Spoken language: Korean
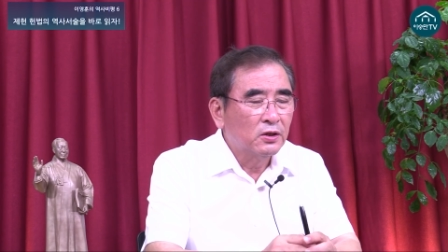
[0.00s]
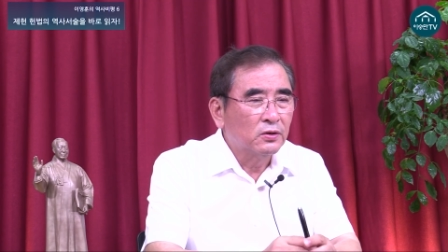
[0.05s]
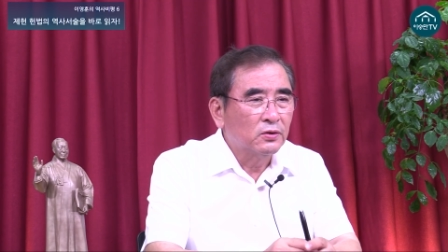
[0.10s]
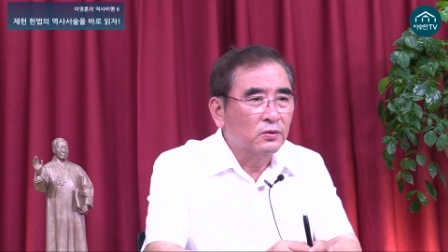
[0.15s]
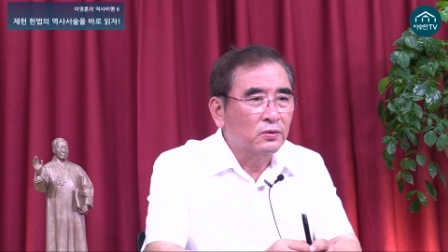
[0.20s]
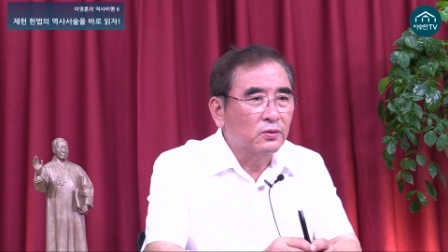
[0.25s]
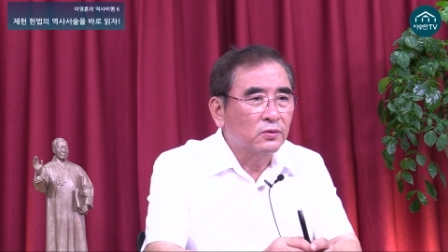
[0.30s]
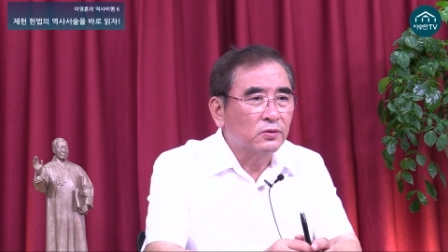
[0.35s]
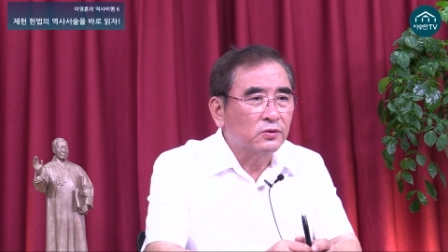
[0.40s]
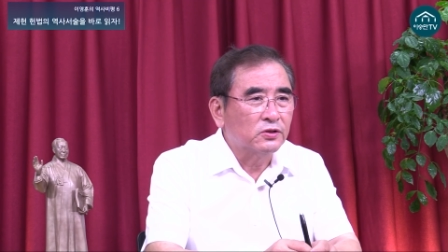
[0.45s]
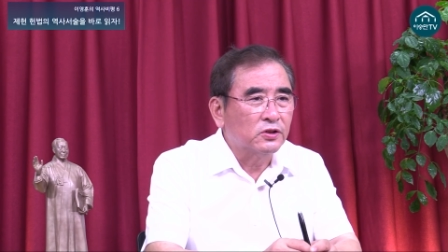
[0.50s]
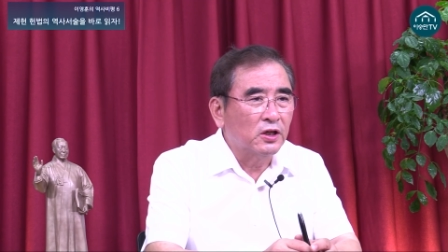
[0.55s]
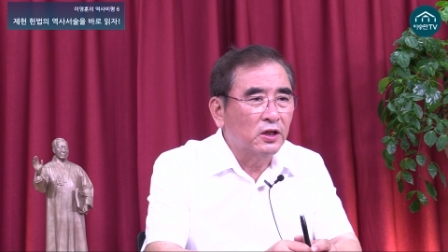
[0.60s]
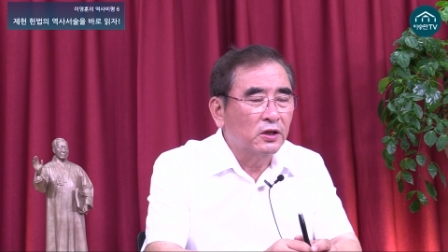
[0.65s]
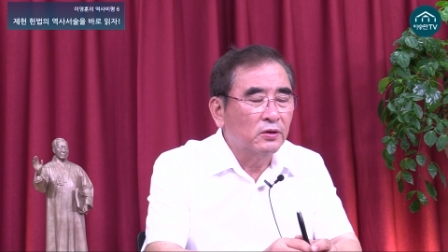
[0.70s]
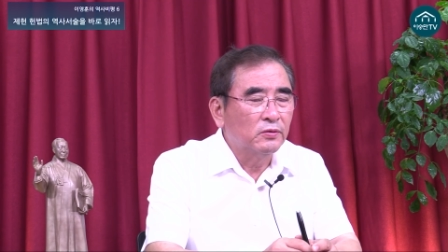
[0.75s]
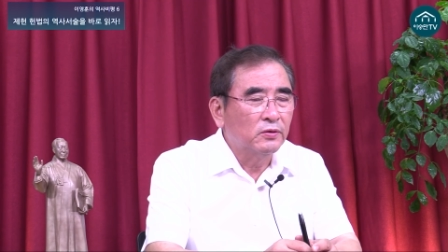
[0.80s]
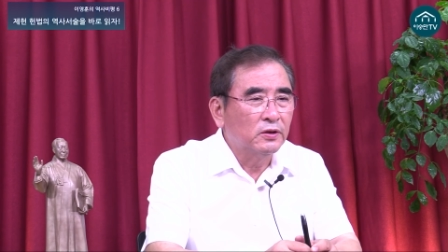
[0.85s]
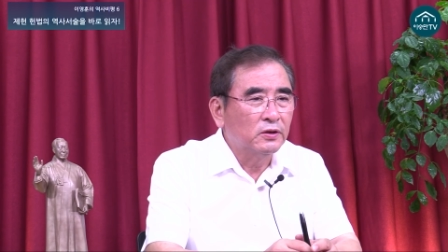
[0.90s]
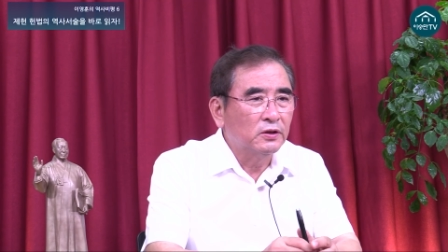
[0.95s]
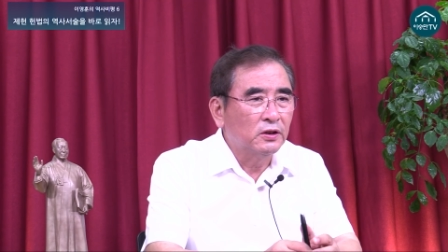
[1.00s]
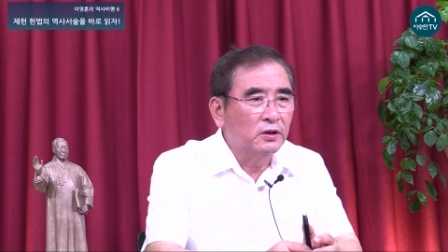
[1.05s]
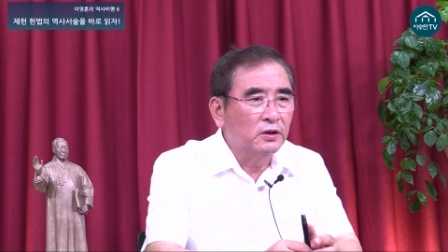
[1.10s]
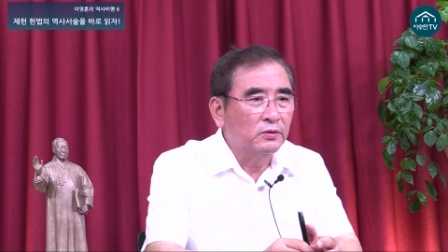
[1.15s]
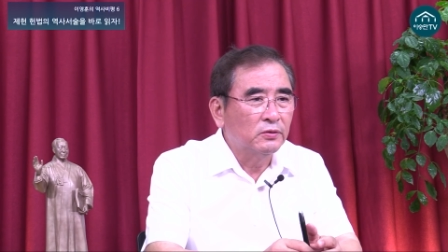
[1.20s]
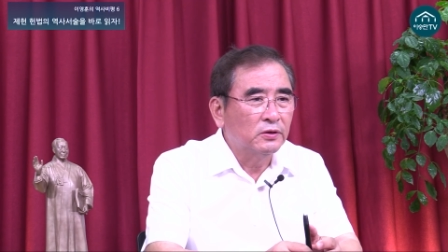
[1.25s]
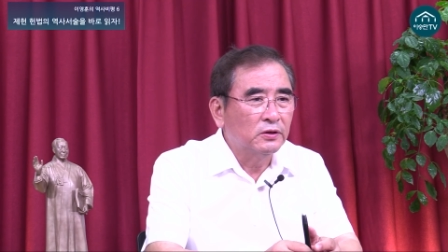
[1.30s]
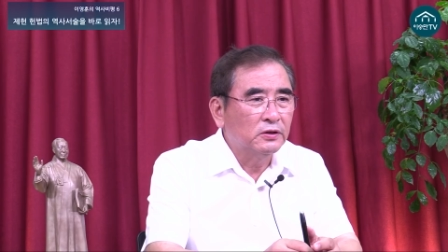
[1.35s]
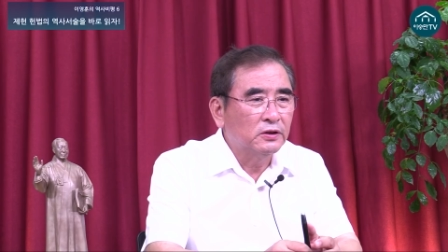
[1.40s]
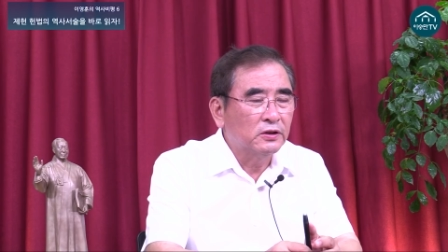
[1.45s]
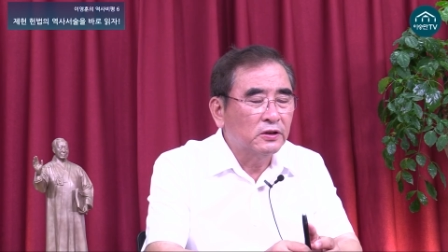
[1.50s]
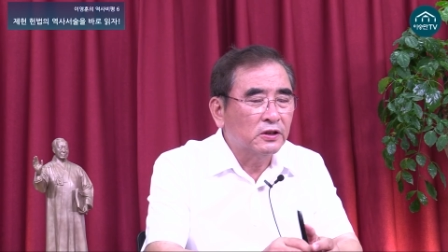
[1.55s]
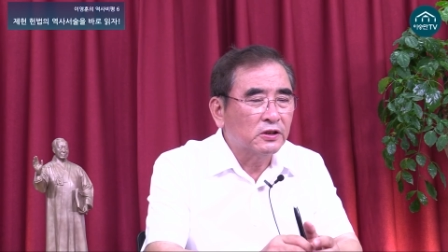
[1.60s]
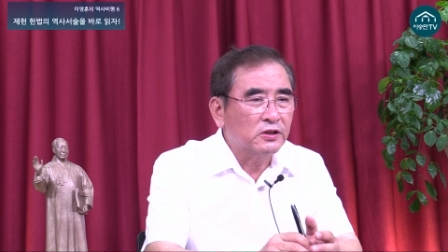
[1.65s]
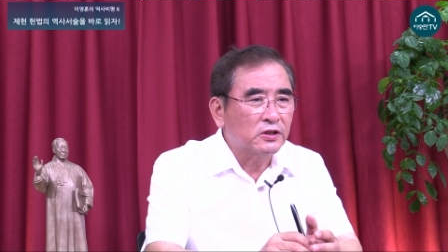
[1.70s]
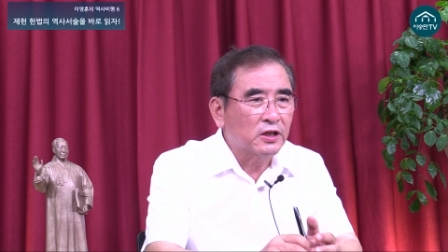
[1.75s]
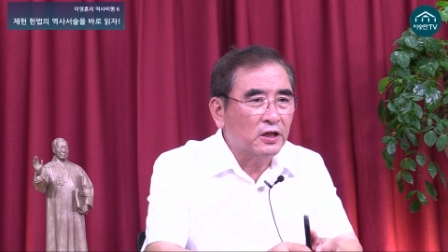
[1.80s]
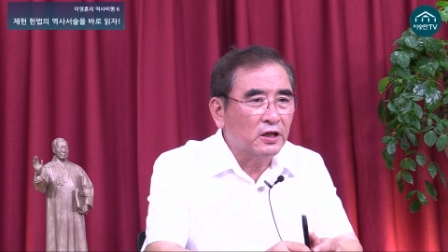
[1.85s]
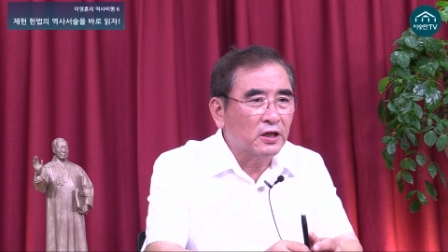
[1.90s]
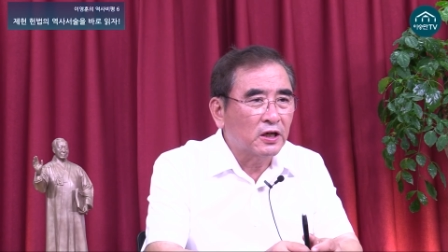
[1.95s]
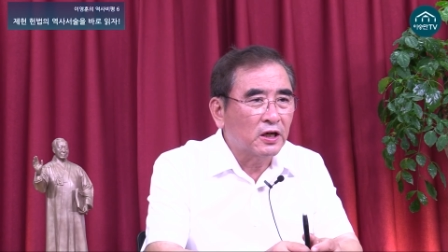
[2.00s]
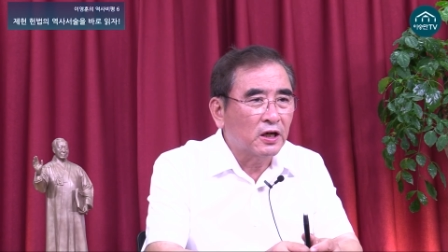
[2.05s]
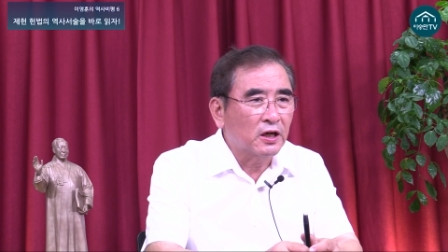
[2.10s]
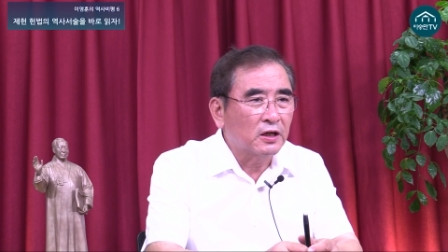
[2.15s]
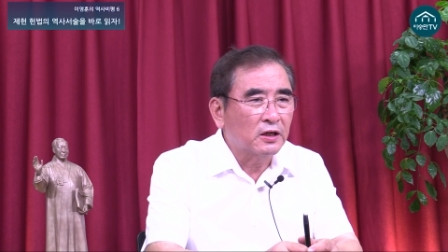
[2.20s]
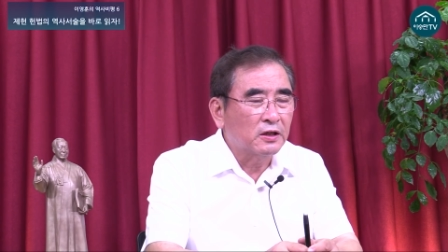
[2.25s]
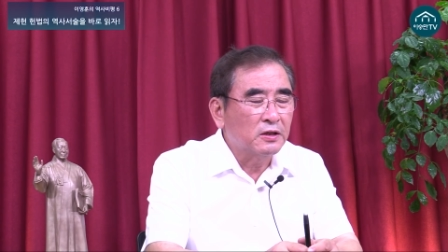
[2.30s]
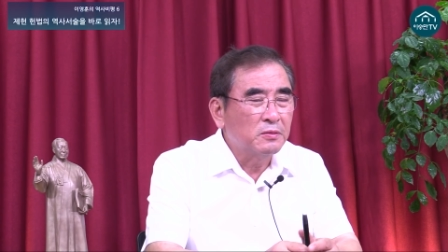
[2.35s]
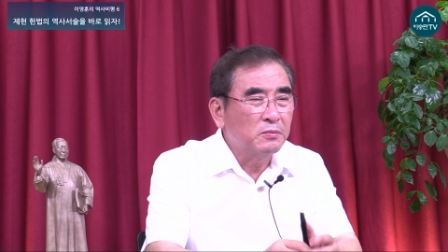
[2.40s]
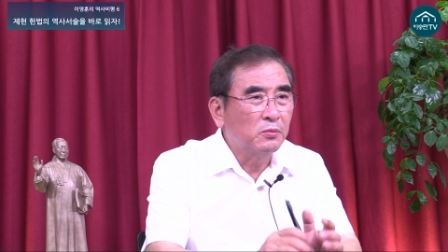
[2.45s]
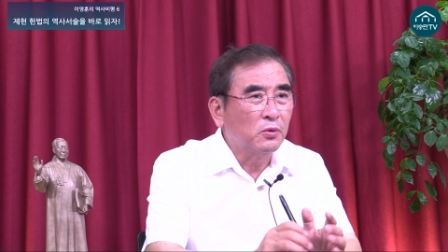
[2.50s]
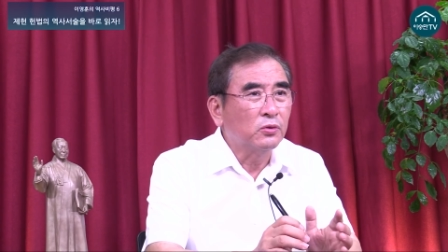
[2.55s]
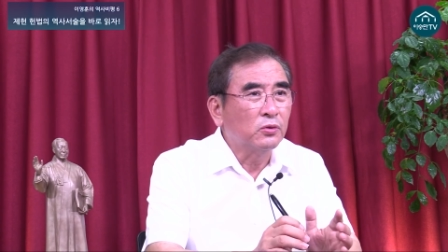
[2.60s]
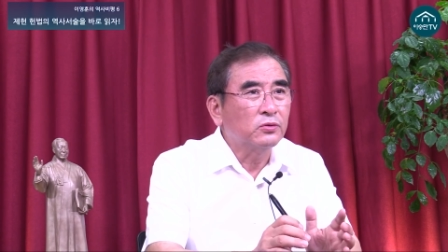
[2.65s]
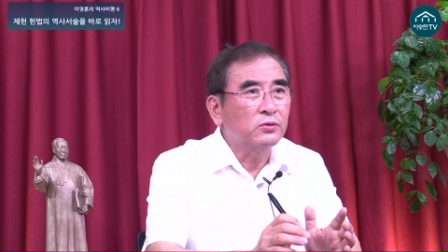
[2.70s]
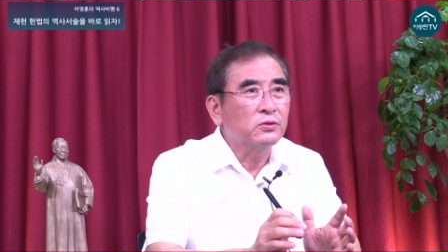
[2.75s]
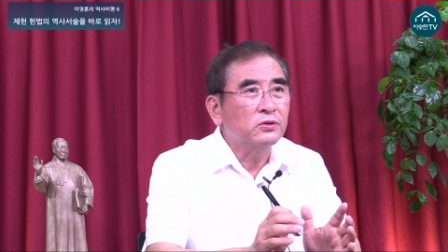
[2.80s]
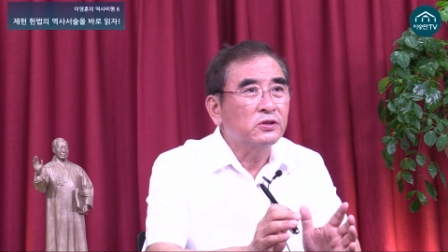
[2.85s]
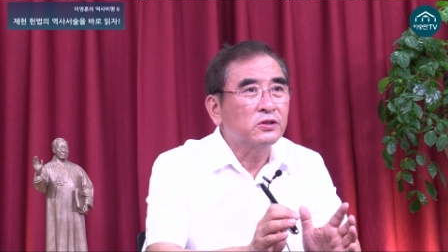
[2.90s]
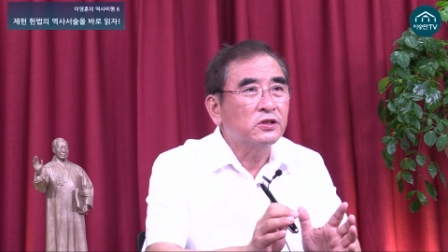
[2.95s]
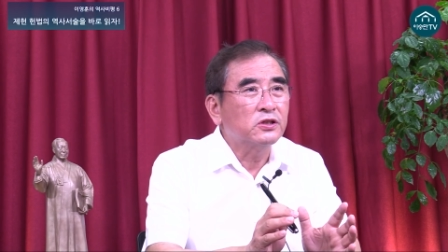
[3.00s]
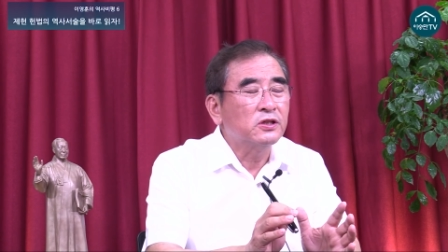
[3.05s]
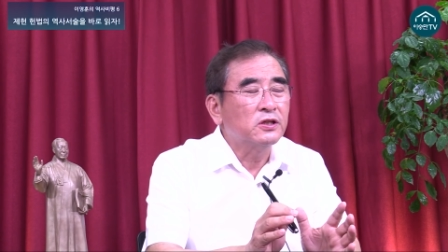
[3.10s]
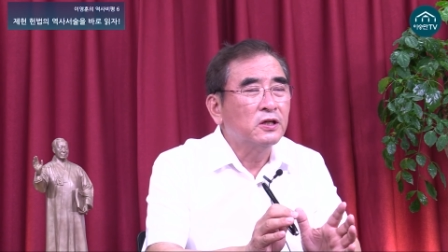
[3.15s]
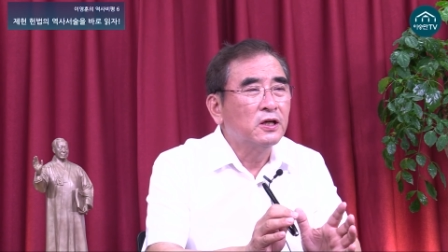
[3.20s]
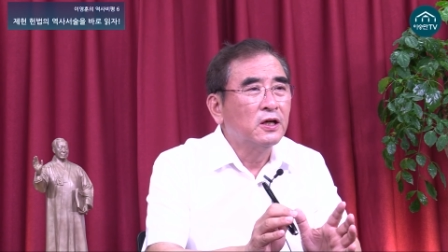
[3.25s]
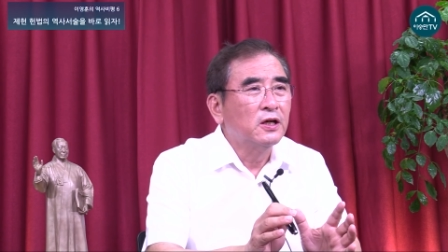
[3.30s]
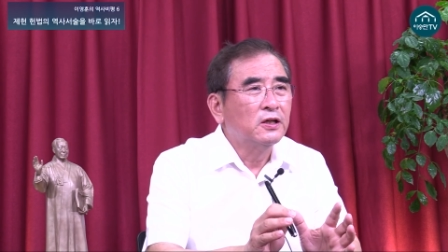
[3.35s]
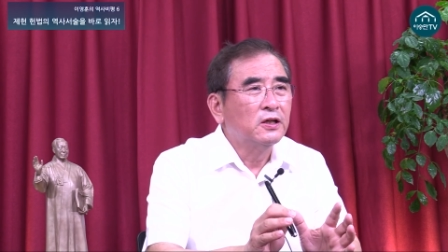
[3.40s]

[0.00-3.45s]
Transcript: 그리고 재원 의원들의 생각 모든 것이